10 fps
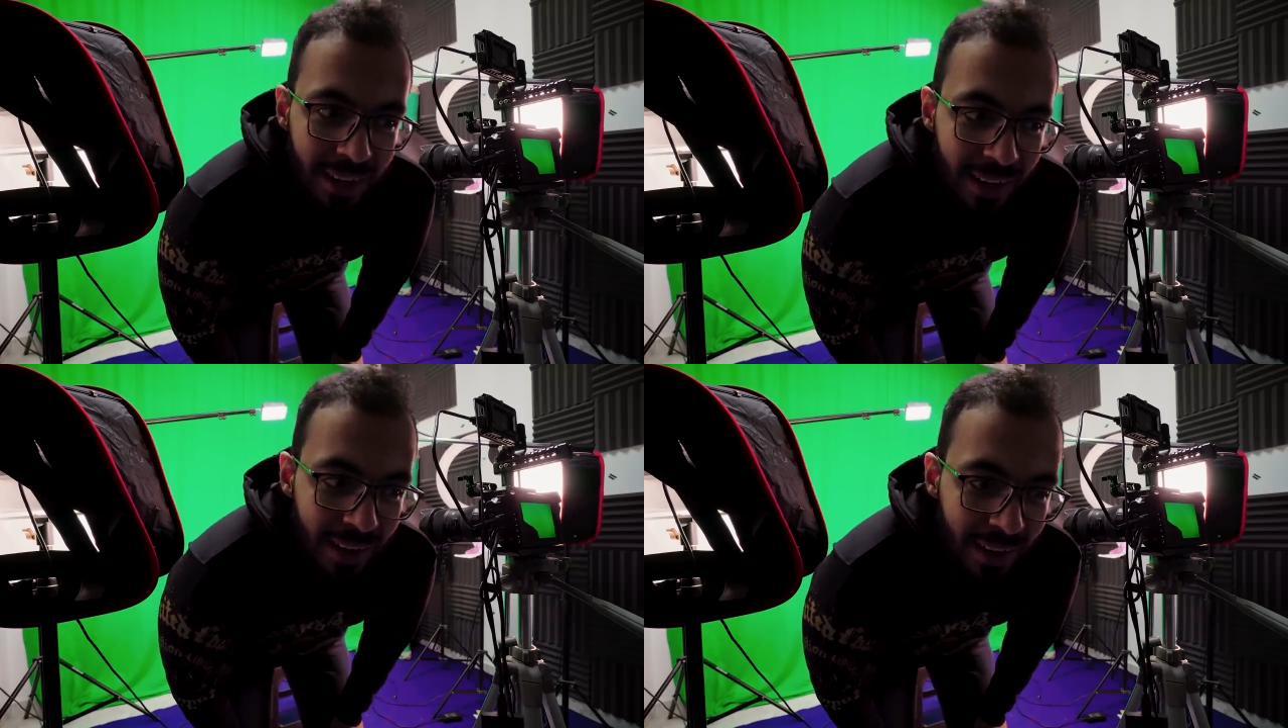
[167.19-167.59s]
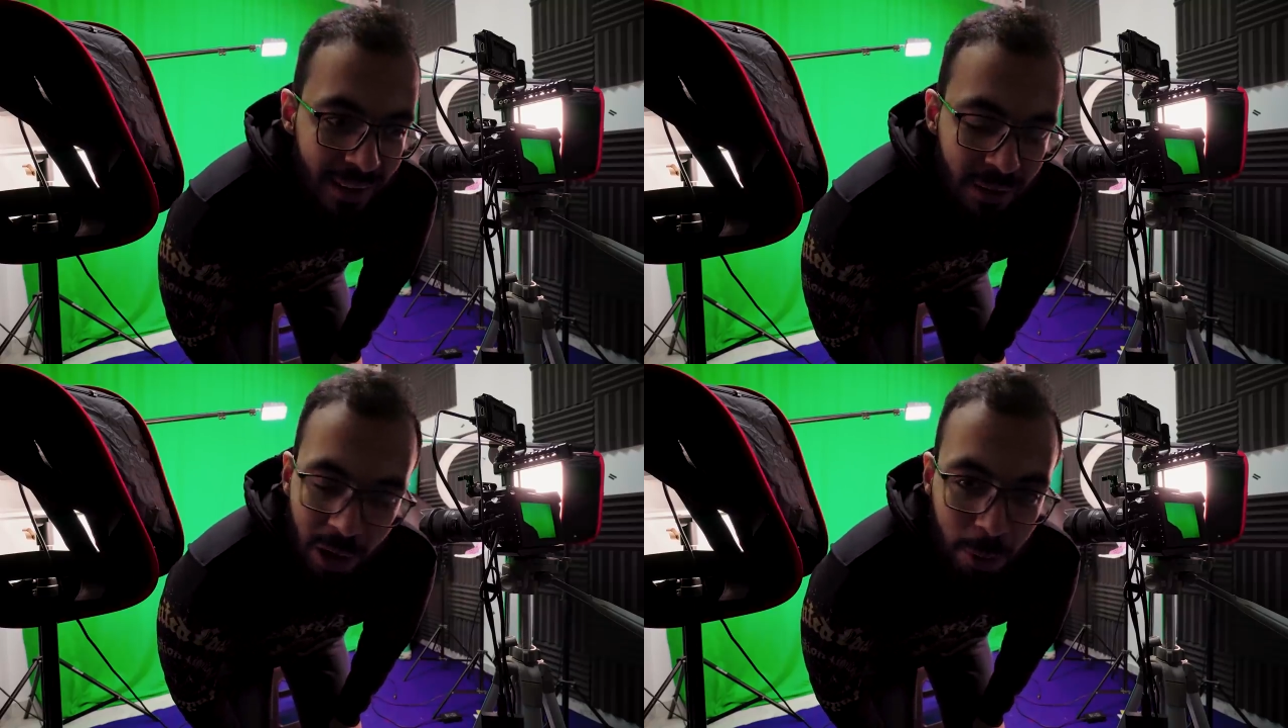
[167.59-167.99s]
آه،
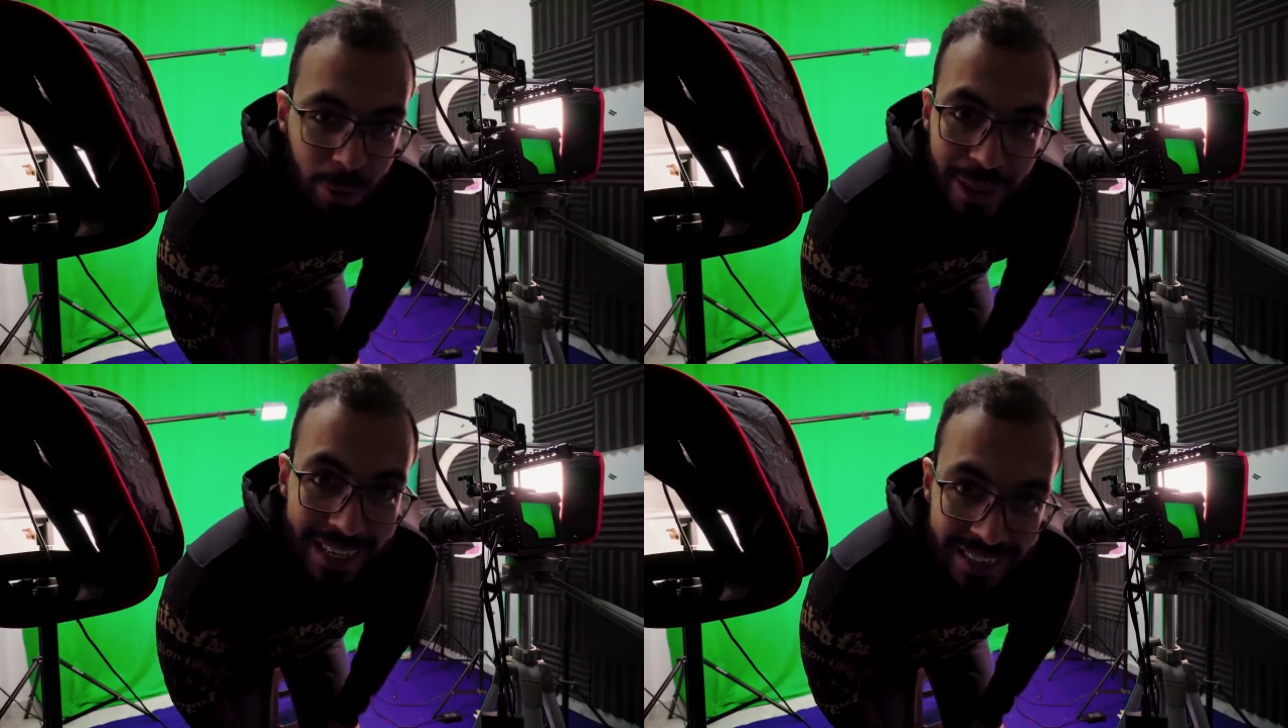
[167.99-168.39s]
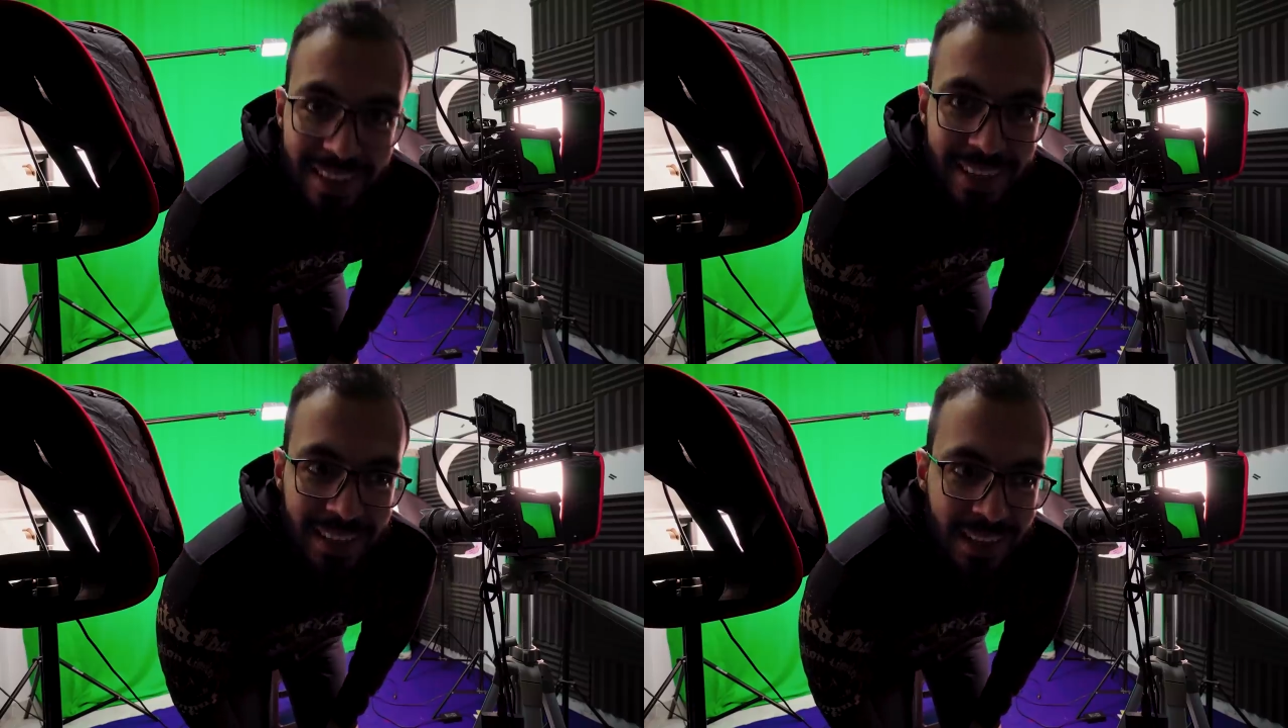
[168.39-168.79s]
طلبوا مننا
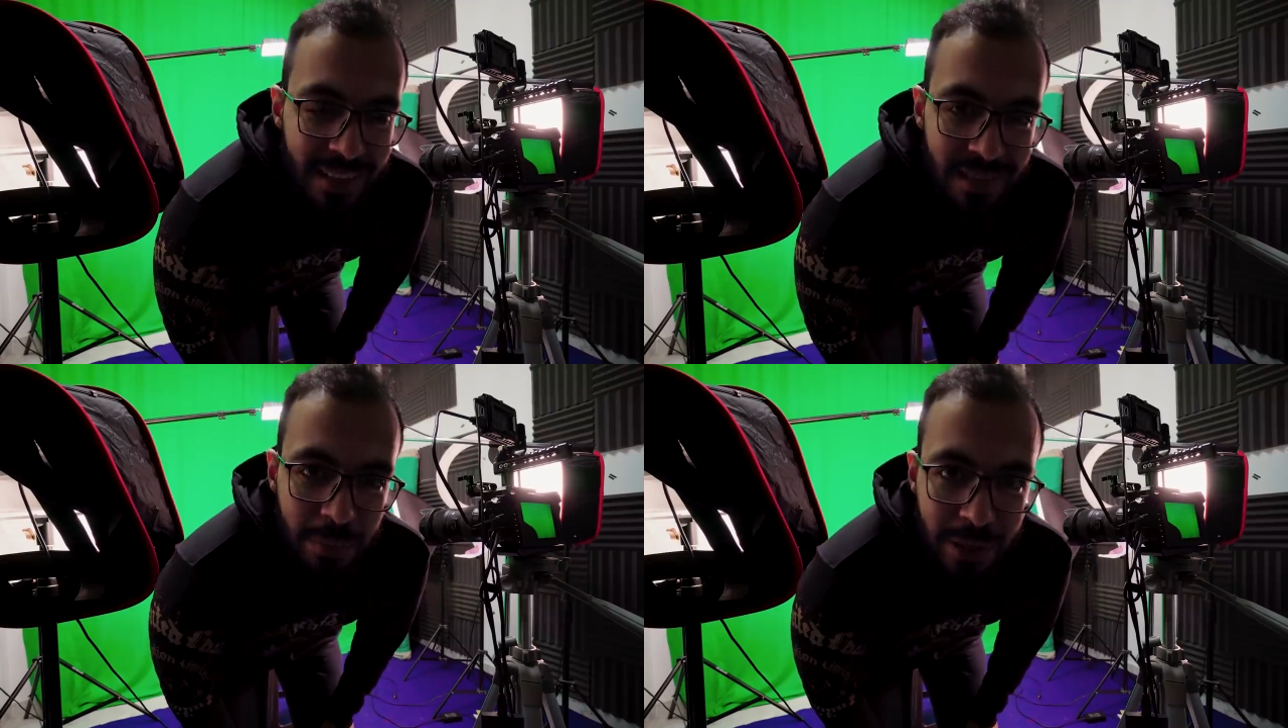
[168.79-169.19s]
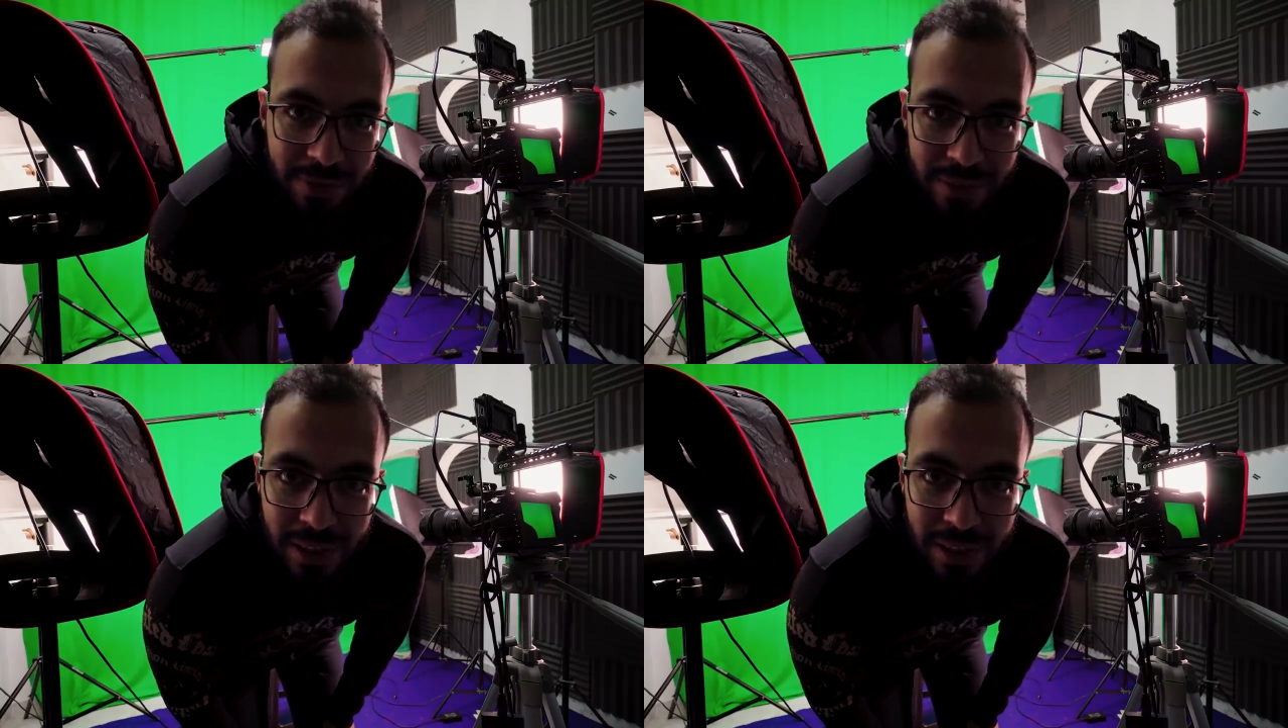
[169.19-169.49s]
جدا ان احنا نستمر في